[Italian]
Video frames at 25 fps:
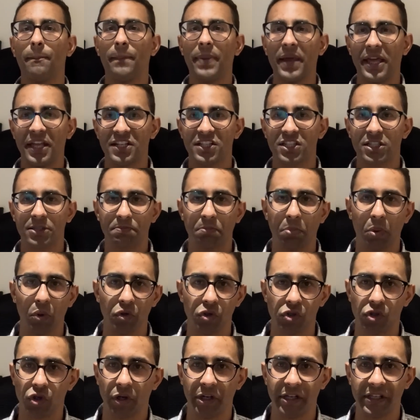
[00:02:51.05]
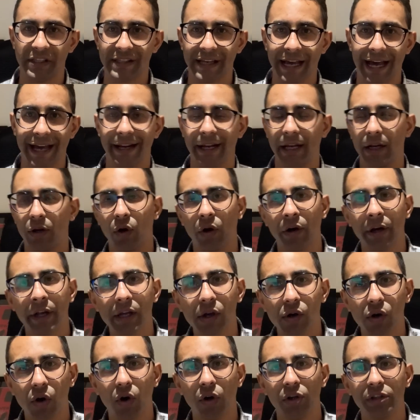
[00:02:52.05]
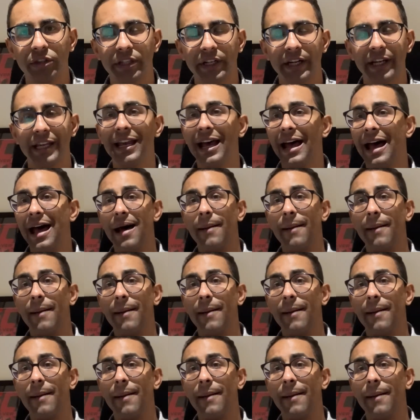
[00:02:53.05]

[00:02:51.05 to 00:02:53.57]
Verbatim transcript: per sponsorizzare i loro incontri,